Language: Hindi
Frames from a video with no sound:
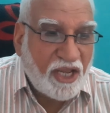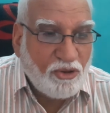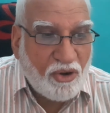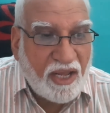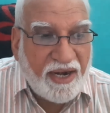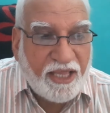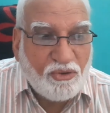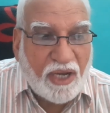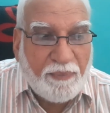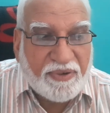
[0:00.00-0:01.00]
के दौरान न
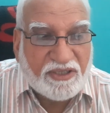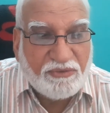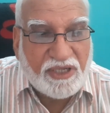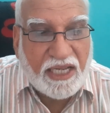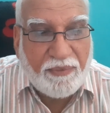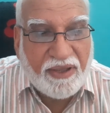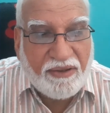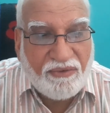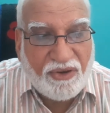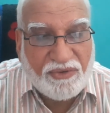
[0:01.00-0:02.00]
तो आप प्रसव क्रिया
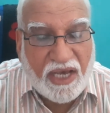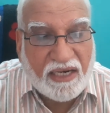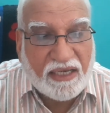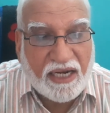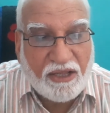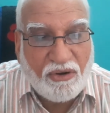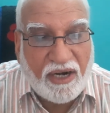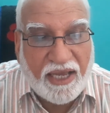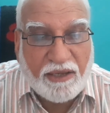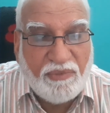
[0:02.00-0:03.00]
में व्यवधान करें और
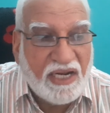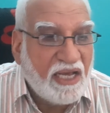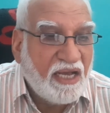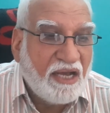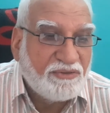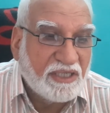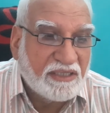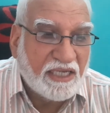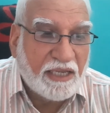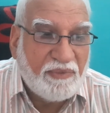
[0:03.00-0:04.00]
ना ही बिना
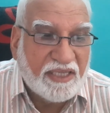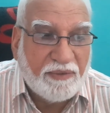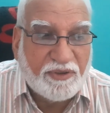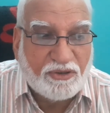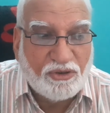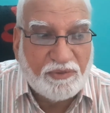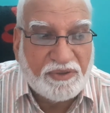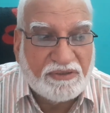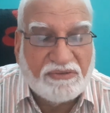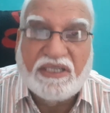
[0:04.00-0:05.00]
आवश्यकता के मादा पशु की
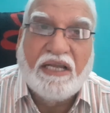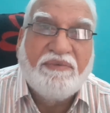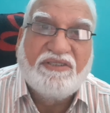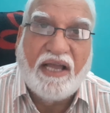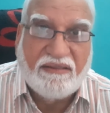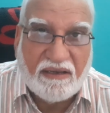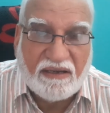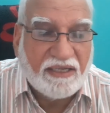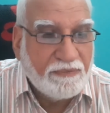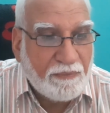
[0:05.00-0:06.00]
प्रसव क्रिया में सहायता
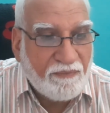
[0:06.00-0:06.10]
करें